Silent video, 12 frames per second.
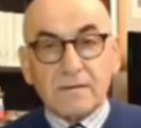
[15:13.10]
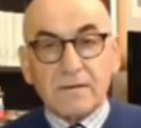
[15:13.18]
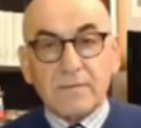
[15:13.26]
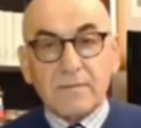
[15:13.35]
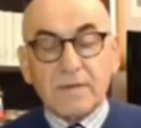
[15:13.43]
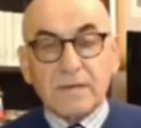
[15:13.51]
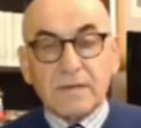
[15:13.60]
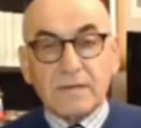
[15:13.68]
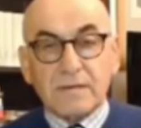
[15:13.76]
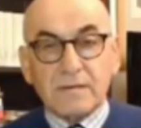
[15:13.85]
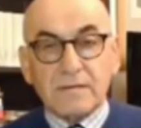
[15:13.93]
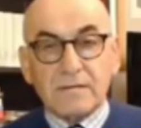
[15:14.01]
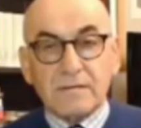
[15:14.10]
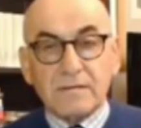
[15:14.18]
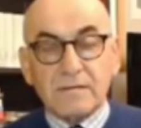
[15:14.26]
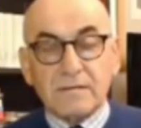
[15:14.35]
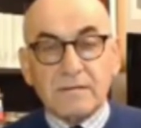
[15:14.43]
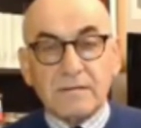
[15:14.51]
Emniyet
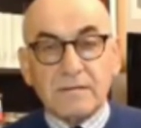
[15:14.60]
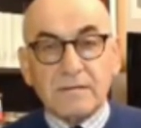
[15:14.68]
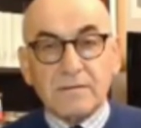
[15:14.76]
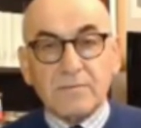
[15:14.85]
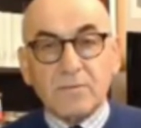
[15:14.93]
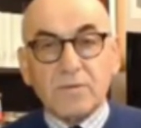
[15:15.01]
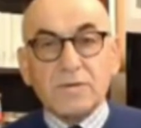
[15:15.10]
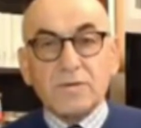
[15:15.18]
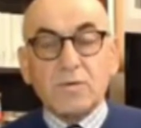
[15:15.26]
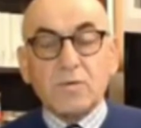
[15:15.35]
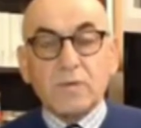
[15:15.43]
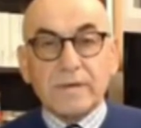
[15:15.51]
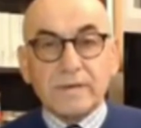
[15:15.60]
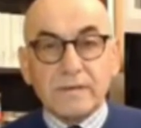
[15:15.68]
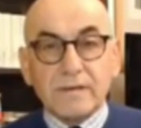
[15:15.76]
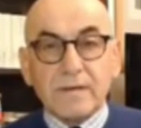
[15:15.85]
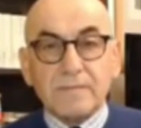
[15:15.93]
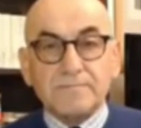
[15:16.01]
e, polis
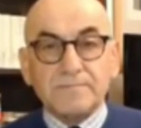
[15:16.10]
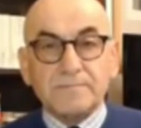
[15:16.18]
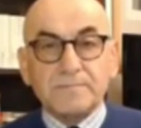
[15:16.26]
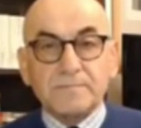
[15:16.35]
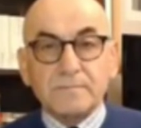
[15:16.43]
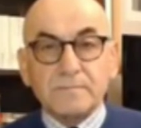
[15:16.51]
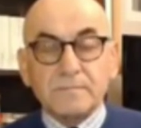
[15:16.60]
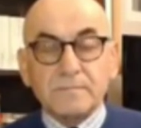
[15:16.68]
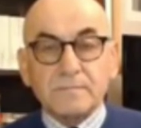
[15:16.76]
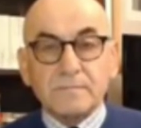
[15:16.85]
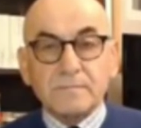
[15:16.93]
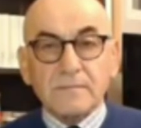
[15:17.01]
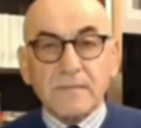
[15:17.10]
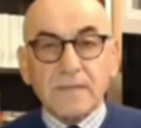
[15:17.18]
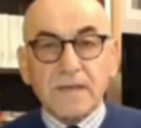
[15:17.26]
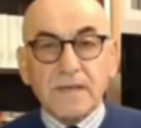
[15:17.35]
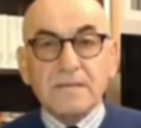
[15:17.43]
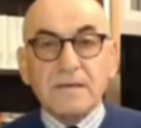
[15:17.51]
okullarında
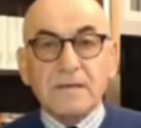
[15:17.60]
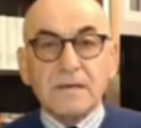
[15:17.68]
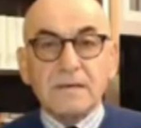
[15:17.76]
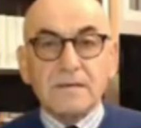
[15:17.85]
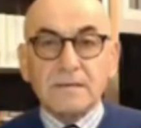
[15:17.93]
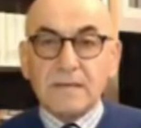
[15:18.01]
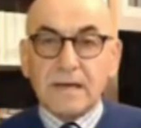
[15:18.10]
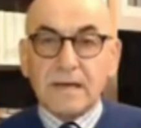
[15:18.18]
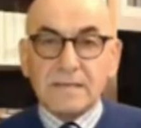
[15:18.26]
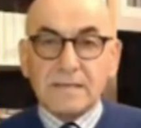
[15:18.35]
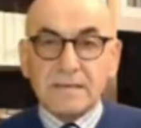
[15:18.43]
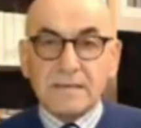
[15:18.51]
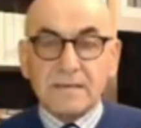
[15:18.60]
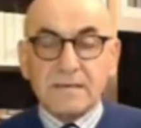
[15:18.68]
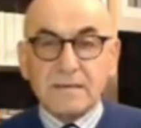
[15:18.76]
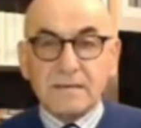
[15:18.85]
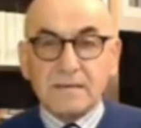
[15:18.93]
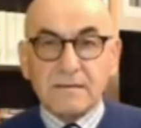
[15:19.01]
insan hakları dersi
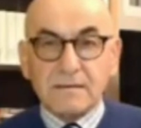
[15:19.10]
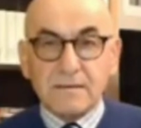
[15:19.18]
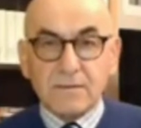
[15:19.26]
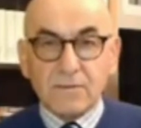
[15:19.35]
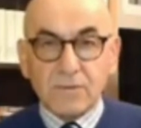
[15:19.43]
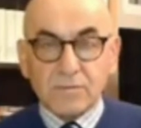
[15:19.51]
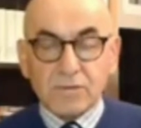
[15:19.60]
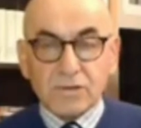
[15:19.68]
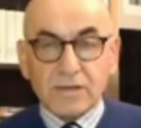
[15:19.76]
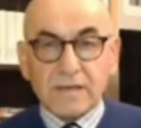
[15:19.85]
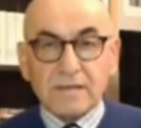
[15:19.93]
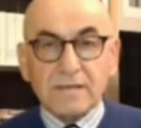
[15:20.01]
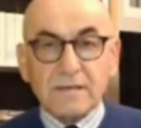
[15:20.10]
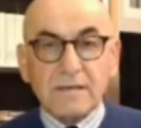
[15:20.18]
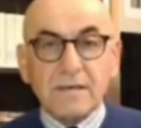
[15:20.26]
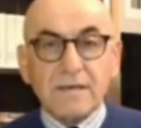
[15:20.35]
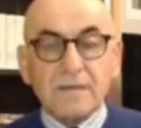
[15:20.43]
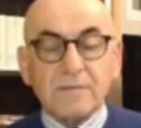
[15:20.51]
koymuşlardı.
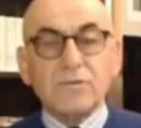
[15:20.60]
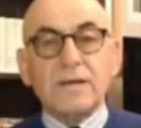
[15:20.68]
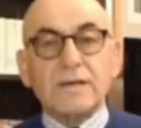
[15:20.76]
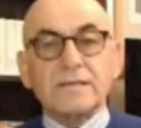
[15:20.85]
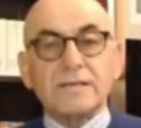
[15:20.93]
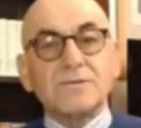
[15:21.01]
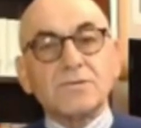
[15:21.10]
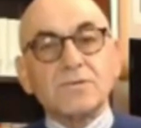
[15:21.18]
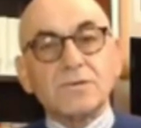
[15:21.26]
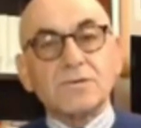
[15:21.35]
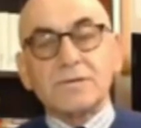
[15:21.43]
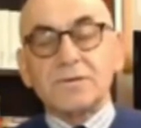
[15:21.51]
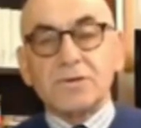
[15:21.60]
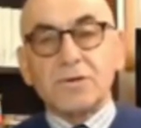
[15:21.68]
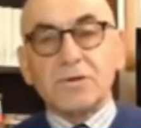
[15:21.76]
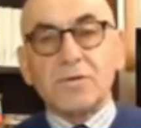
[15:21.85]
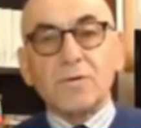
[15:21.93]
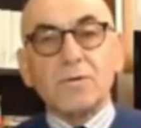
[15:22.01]
Bu dersin sonuçları
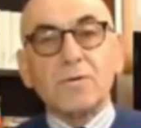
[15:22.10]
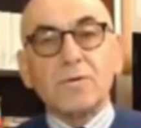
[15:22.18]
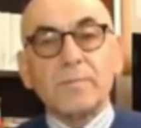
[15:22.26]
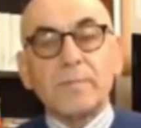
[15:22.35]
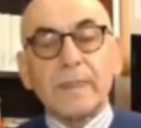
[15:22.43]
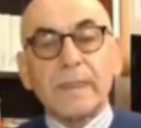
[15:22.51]
şöyle oldu.